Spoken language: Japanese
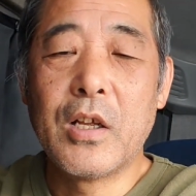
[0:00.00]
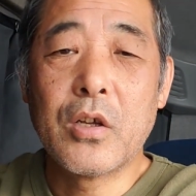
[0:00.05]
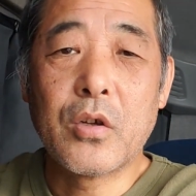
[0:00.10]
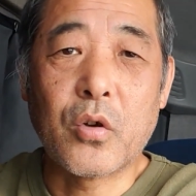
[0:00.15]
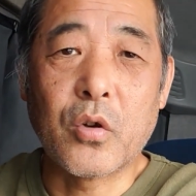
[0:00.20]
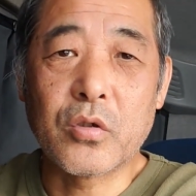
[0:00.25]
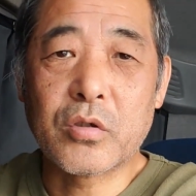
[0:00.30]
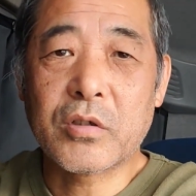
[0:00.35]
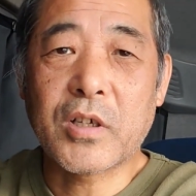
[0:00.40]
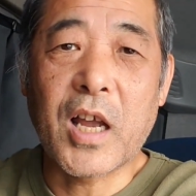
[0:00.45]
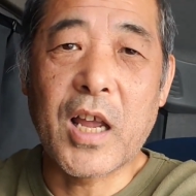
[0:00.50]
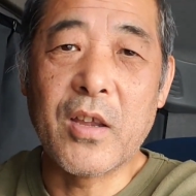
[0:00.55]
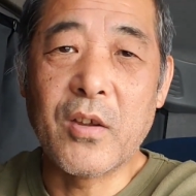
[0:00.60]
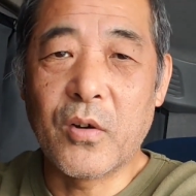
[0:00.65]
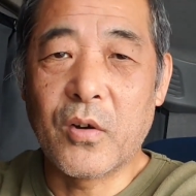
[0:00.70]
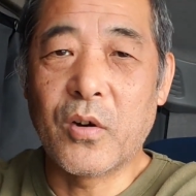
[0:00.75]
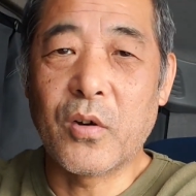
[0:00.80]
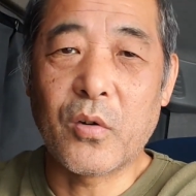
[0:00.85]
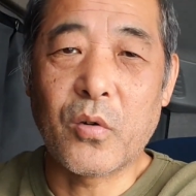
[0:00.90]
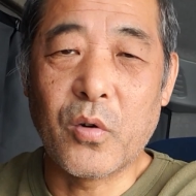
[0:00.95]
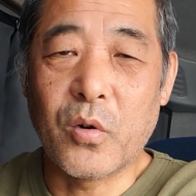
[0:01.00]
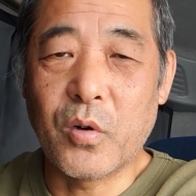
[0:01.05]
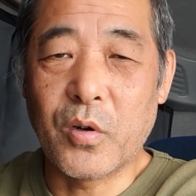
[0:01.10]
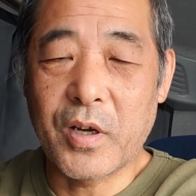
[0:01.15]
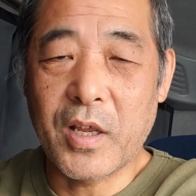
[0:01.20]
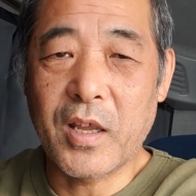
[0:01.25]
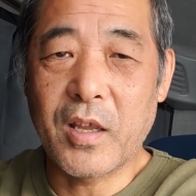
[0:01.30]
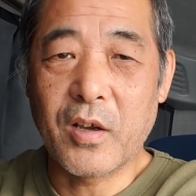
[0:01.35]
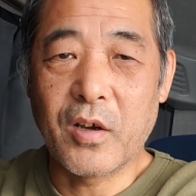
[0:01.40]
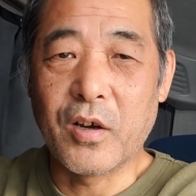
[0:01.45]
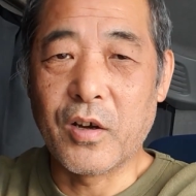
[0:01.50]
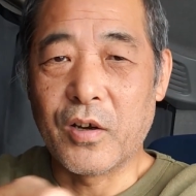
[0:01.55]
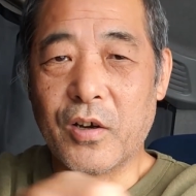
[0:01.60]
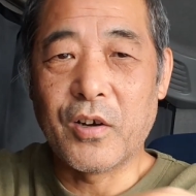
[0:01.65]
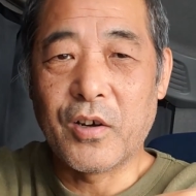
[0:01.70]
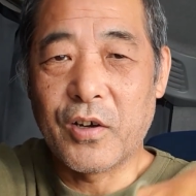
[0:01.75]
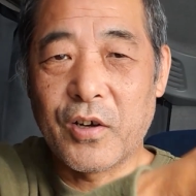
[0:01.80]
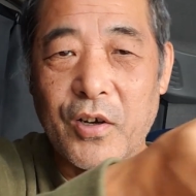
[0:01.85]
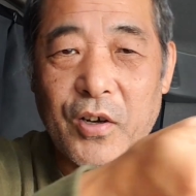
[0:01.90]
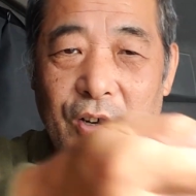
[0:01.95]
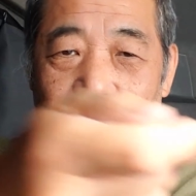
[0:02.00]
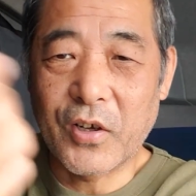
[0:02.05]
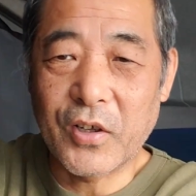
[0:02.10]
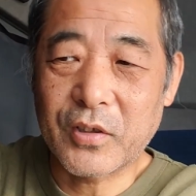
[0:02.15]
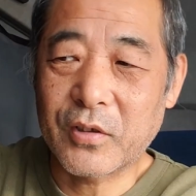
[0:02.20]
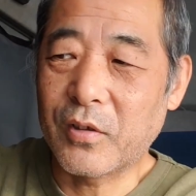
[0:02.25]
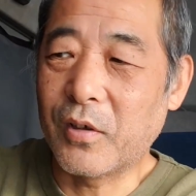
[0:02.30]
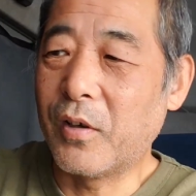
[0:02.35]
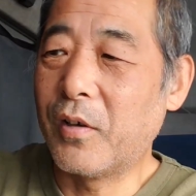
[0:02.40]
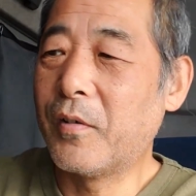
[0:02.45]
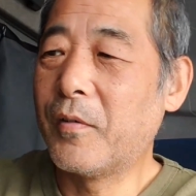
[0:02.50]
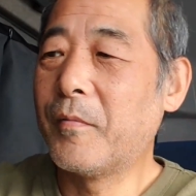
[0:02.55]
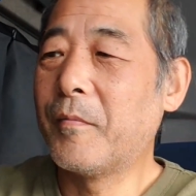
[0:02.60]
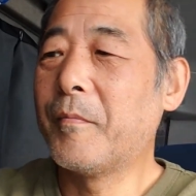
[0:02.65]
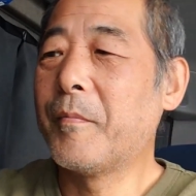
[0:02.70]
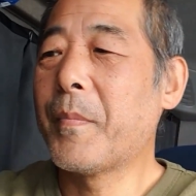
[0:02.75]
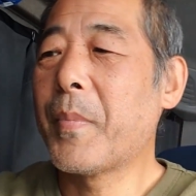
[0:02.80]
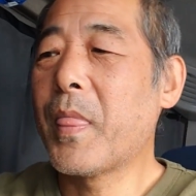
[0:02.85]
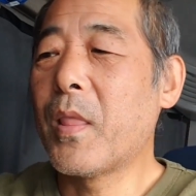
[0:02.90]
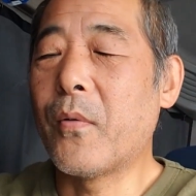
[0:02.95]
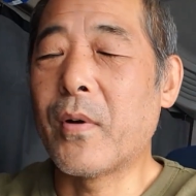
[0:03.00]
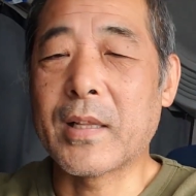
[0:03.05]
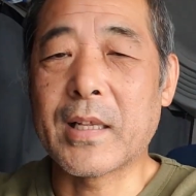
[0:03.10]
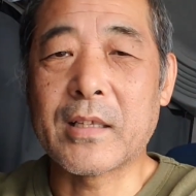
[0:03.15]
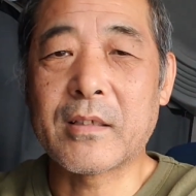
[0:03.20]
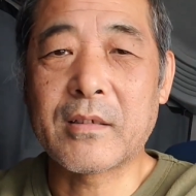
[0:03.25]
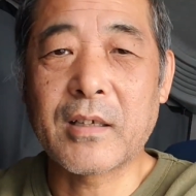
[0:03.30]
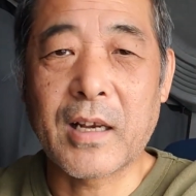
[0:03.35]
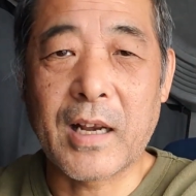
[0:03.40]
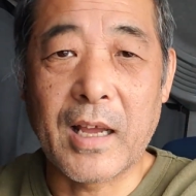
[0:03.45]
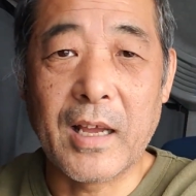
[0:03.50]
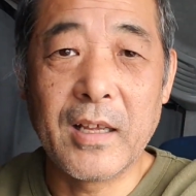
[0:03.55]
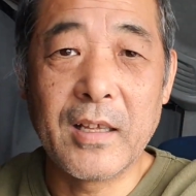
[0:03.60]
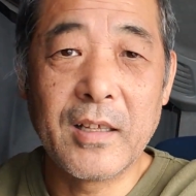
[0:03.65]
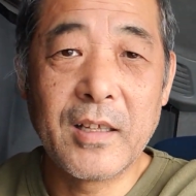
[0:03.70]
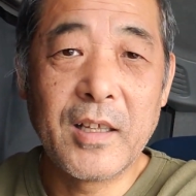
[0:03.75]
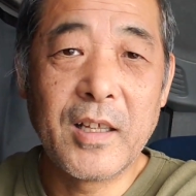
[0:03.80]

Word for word: 小遣いを、こうね、はははははっと渡すから、